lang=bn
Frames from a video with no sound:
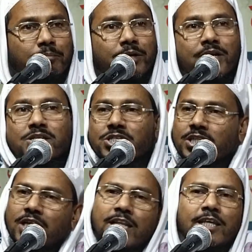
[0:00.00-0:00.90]

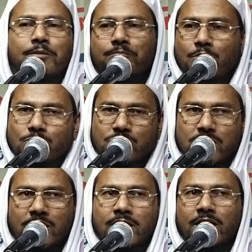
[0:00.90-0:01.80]
ফেরিস্তা দিয়ে
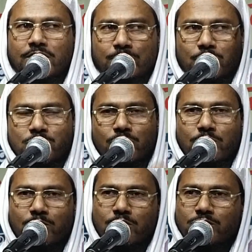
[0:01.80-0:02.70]
পৌঁছাইয়া দিব
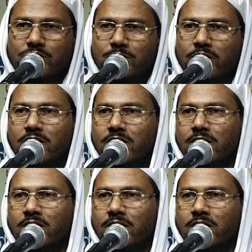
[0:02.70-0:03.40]
জোরে বলুন সবাহ